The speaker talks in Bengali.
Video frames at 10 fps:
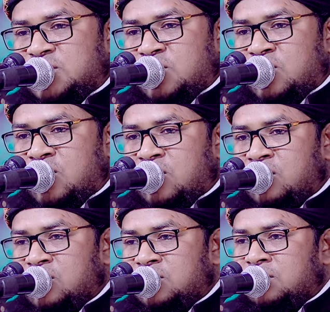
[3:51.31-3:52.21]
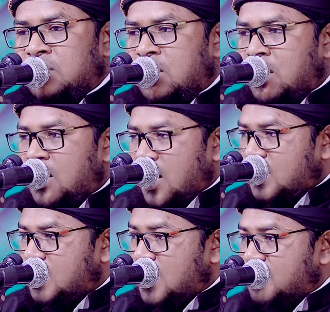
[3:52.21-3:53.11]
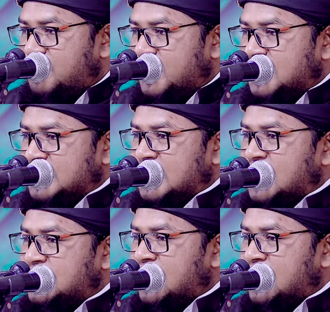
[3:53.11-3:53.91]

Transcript: শোনো আল্লাহর ফেরেশতা